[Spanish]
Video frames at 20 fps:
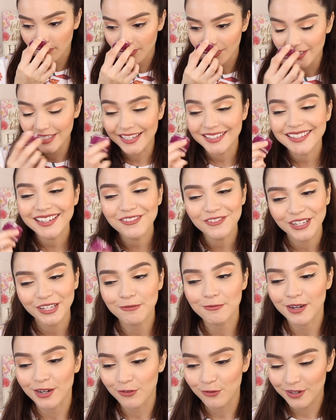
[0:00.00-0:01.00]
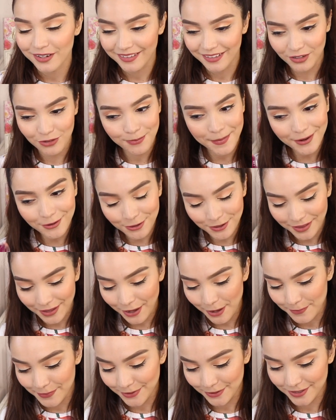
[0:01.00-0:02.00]
ya sé a lo que me recuerda, no me
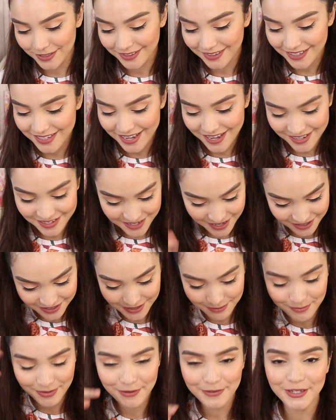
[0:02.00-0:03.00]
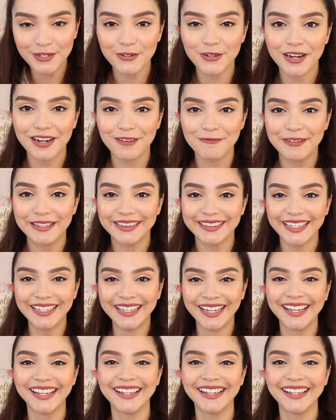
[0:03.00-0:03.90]
acordaba, pero ahorita ya, se me vino a la mente.